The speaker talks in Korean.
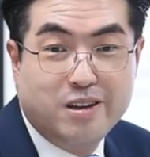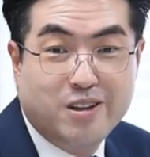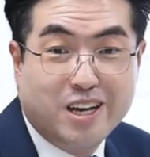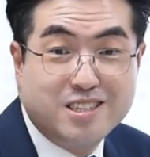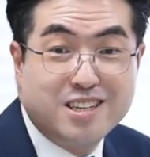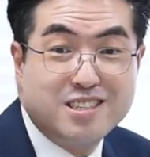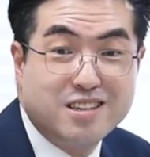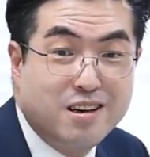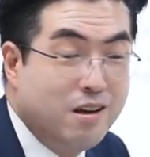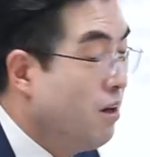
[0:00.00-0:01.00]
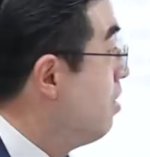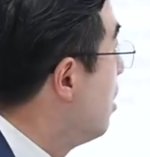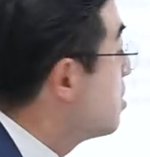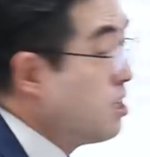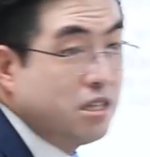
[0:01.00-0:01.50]
아시겠어요?
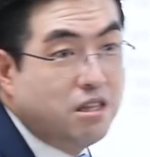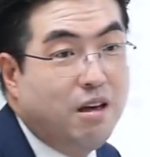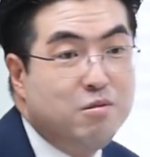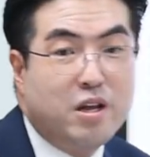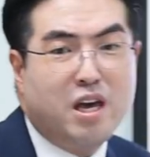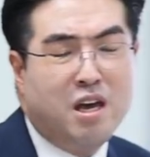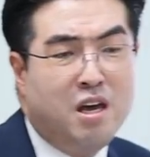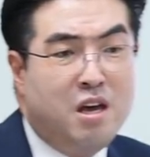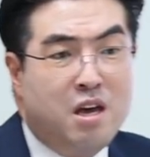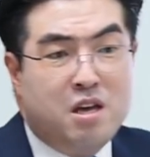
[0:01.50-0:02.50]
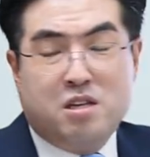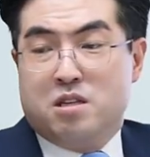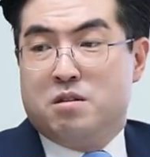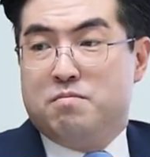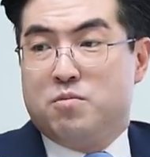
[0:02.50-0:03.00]
그것 때문에
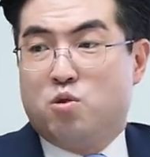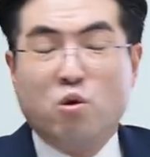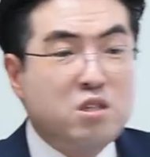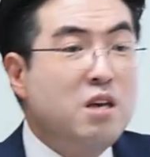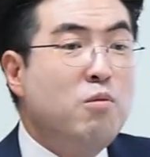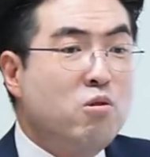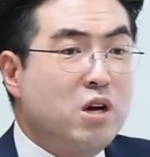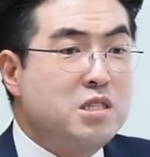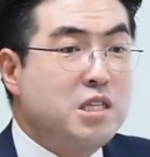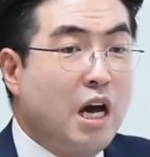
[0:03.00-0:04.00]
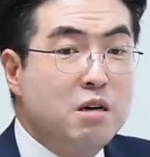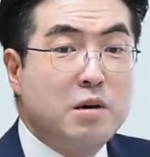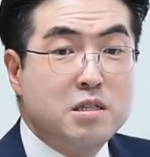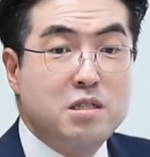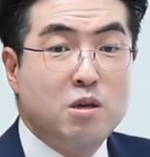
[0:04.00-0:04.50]
동티모르가
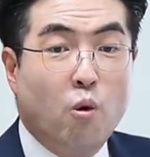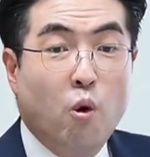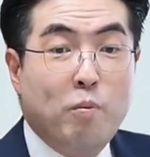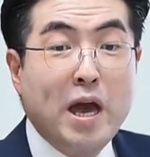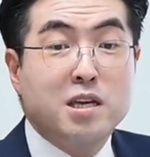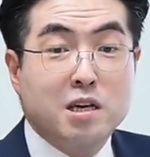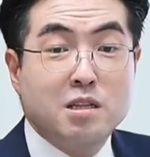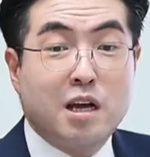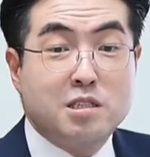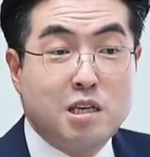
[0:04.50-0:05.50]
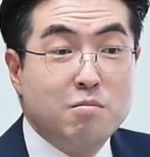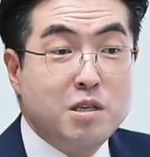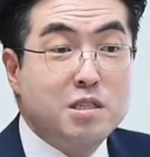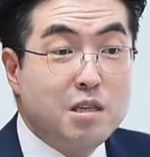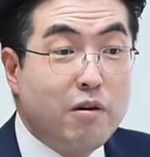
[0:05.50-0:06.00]
자그마치 500년간
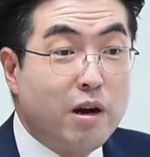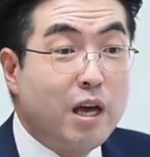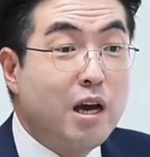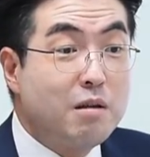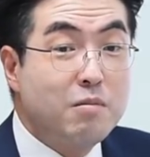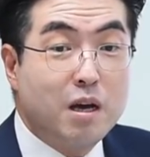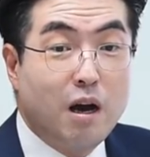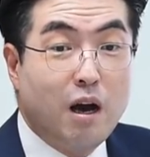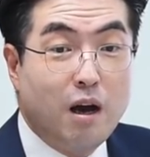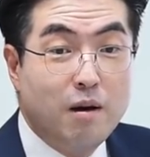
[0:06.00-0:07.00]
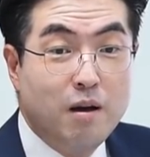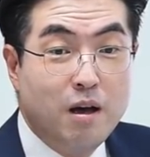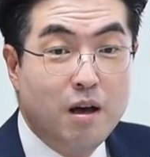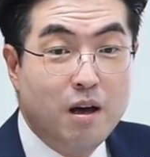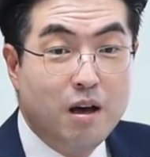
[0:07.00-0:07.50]
식민지 생활을 한 거 아닙니까?
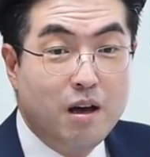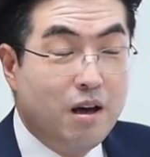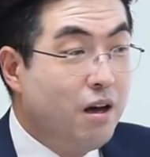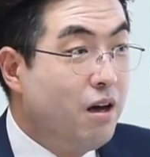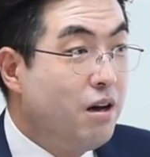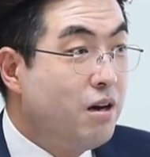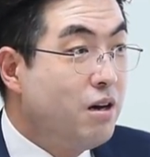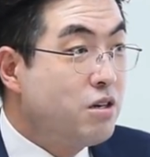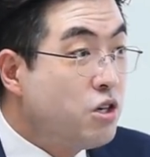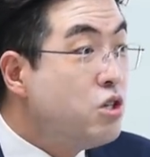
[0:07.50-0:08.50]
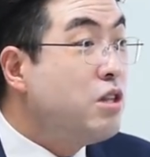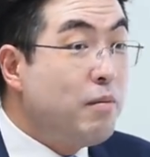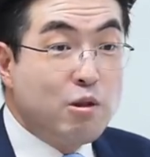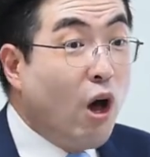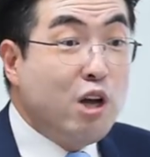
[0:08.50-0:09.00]
그것
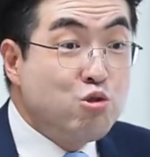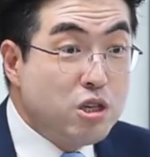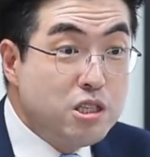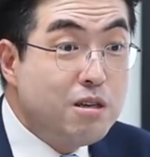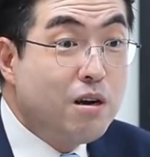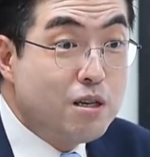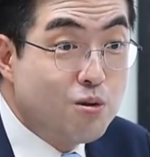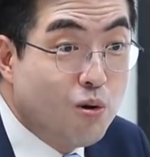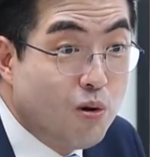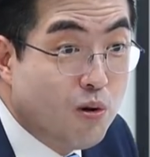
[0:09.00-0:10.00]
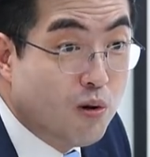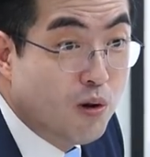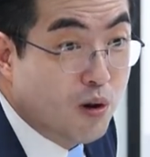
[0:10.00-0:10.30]
때문에 놔주기 싫어가지고